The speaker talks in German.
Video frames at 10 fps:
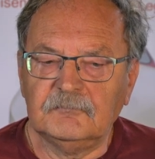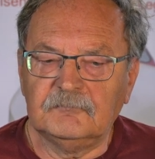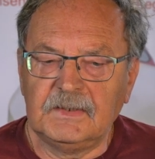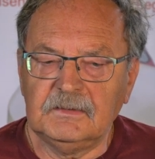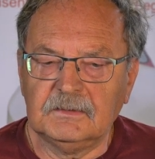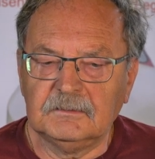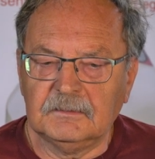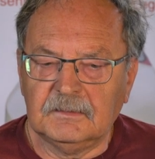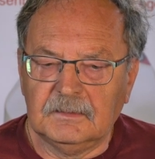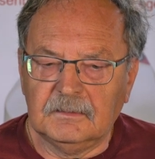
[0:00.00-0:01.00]
wenn
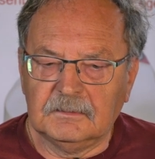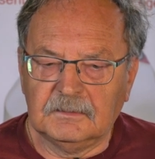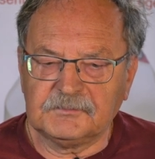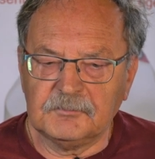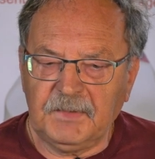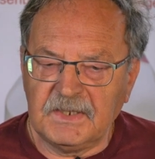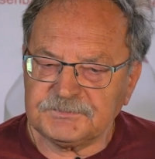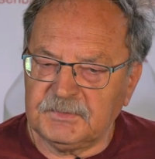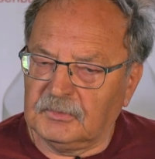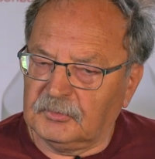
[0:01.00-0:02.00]
äh, zum
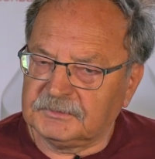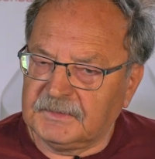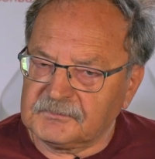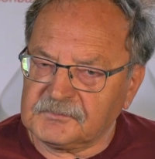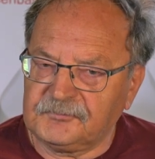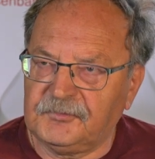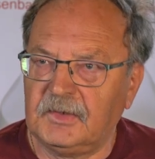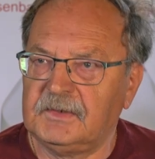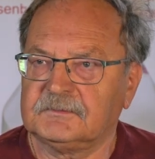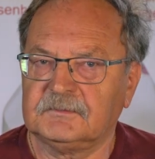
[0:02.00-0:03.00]
Beispiel auch jetzt
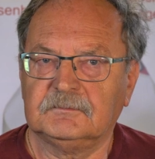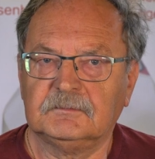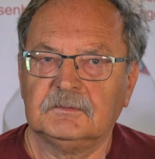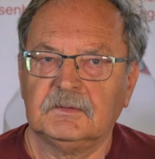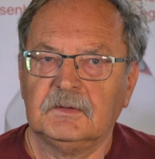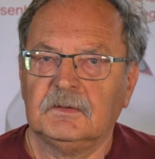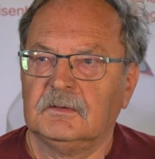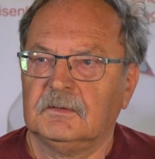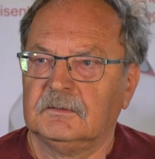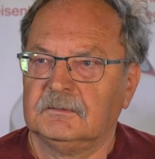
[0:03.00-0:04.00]
Voigt,
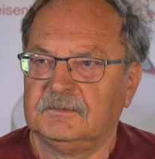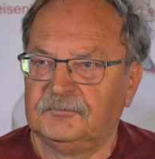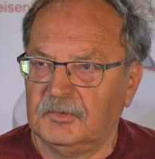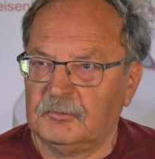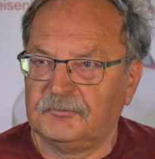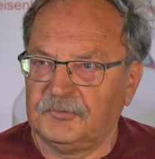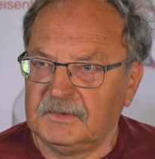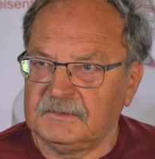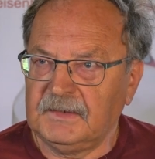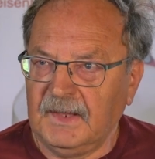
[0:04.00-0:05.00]
die Firma
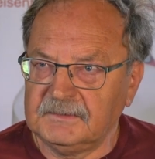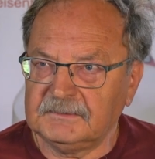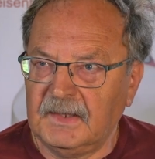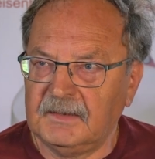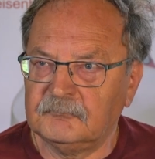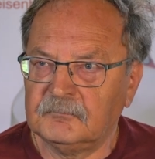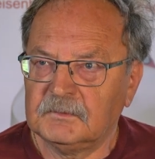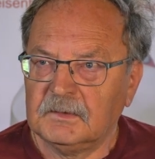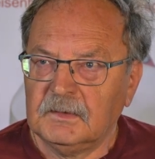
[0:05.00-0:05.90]
Voigt in Heidenheim.